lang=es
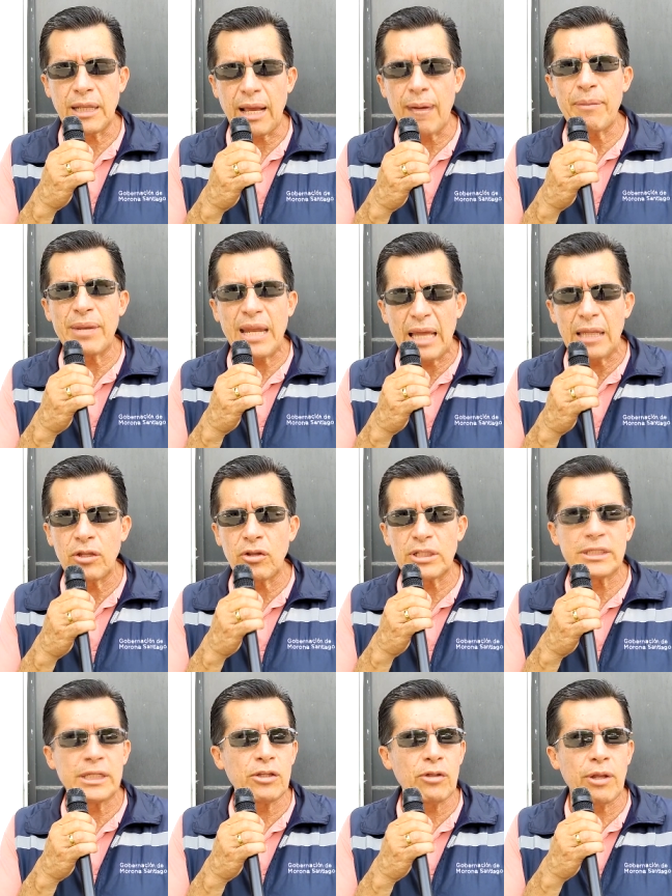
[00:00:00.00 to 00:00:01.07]
caminando,
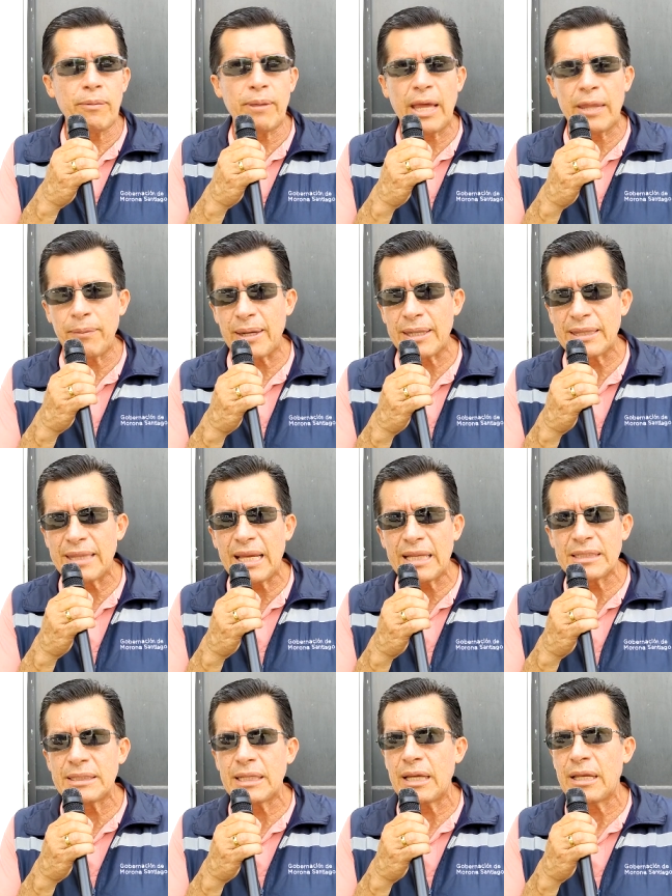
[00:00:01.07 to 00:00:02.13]
haciendo
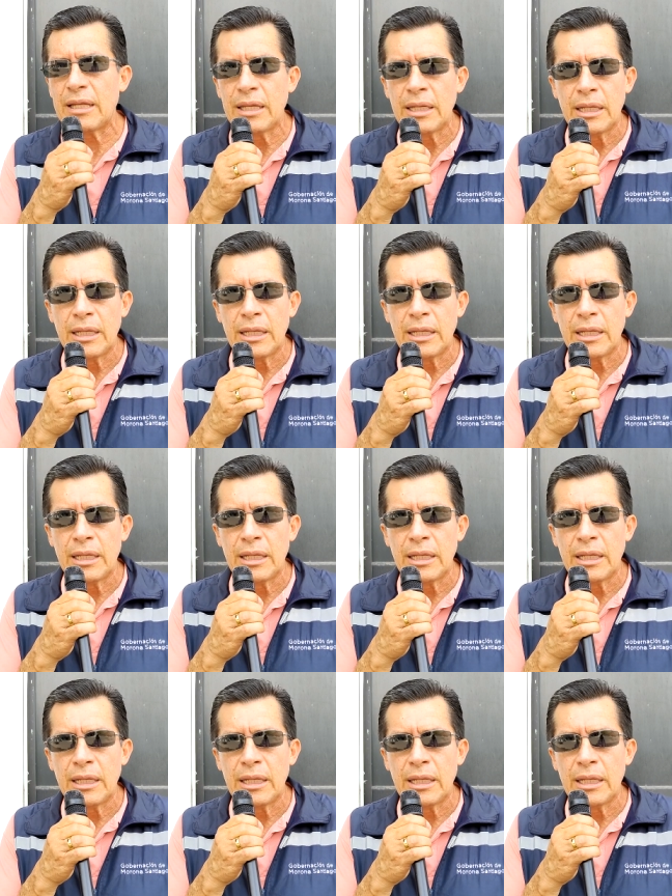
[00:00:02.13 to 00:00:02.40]
advertencia